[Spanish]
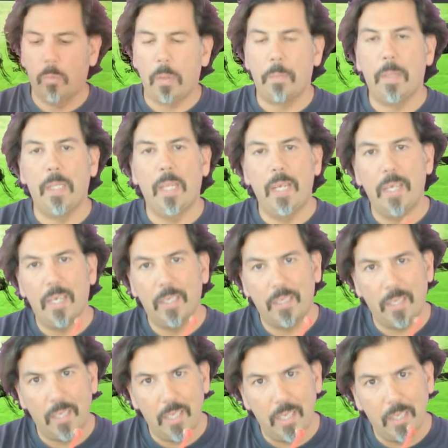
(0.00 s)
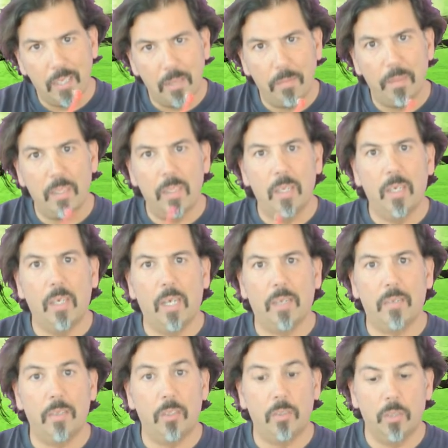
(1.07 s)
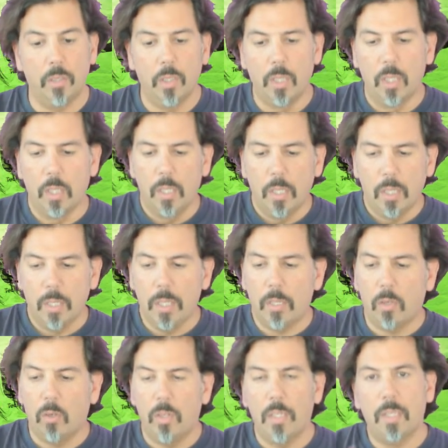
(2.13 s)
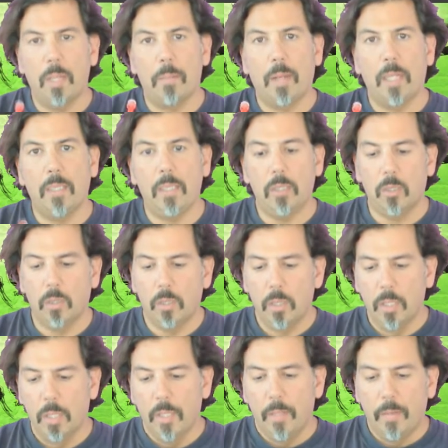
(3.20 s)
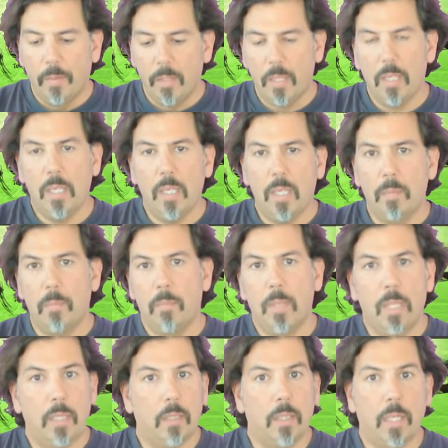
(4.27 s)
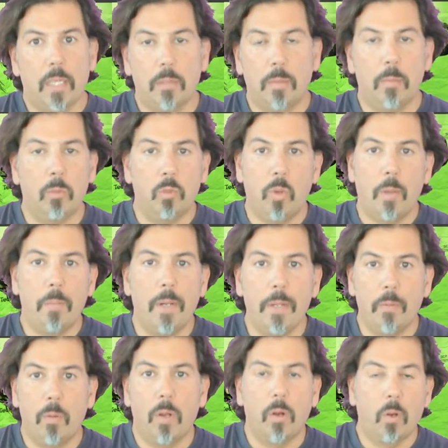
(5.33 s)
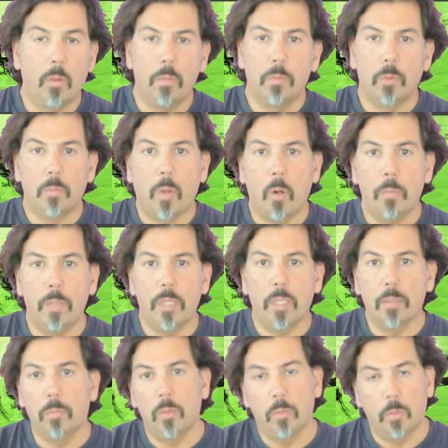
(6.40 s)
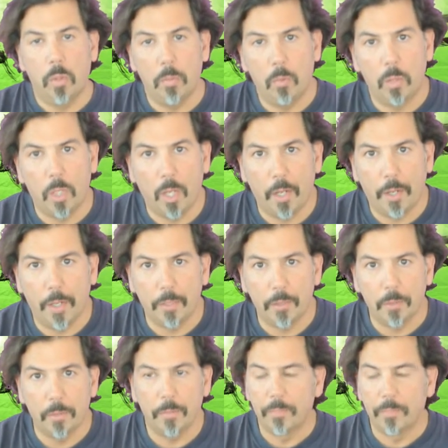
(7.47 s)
papel de lija sería difícil el acceso y con este aparatito y mientras vemos una película o comemos palomitas pues podemos ir lijando.